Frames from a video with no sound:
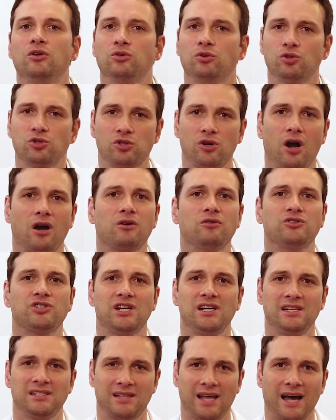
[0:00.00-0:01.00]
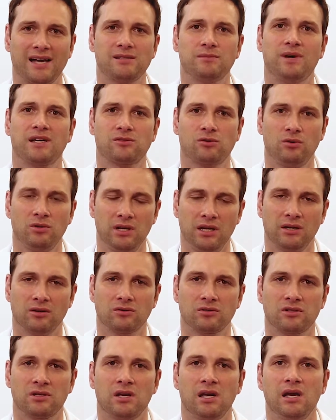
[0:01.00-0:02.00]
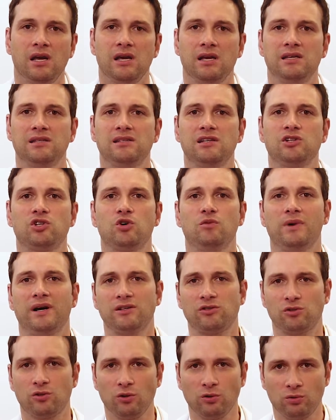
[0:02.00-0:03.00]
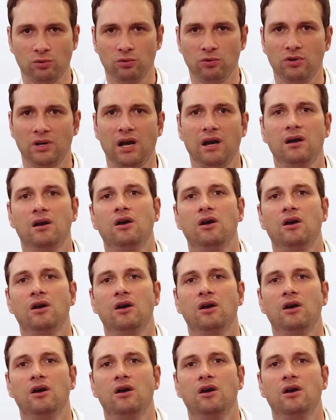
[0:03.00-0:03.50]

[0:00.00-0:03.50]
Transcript: dos órgãos genitais masculinos, Existe uma estrutura